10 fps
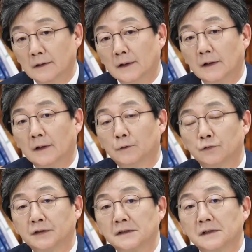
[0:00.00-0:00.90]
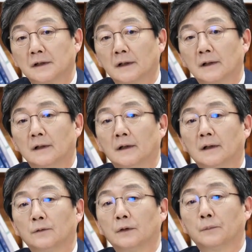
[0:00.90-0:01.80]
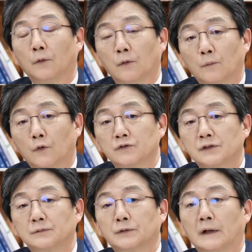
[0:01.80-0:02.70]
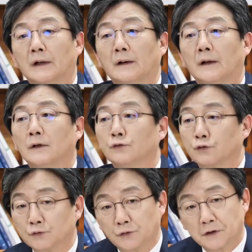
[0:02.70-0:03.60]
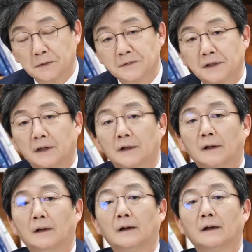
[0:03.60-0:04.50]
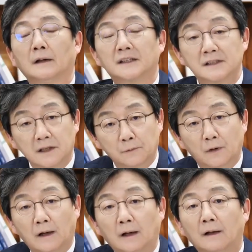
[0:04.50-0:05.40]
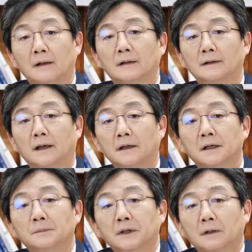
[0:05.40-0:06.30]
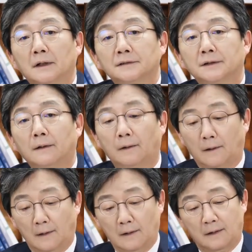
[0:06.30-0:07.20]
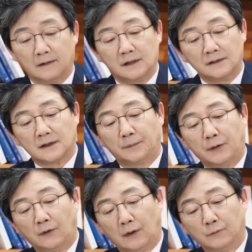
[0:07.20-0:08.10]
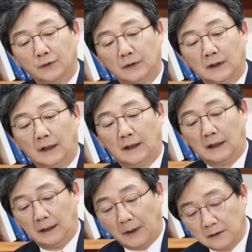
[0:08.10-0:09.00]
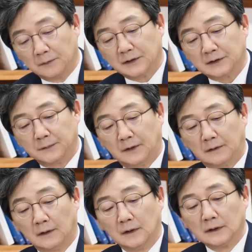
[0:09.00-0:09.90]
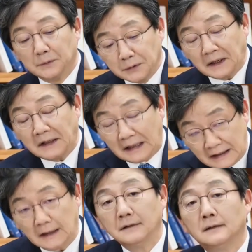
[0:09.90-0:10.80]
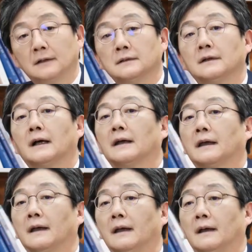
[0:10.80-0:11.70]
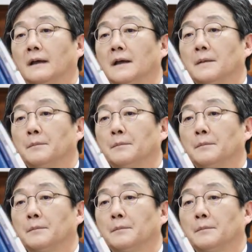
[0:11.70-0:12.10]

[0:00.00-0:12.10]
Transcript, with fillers: 여기에 국세청이나 우리 보건복지부나 중소기업청이나 기재부가 다 협력을 해서 진짜 필요한 분들이 이만큼 있으면 그보다가 약간 넉넉하게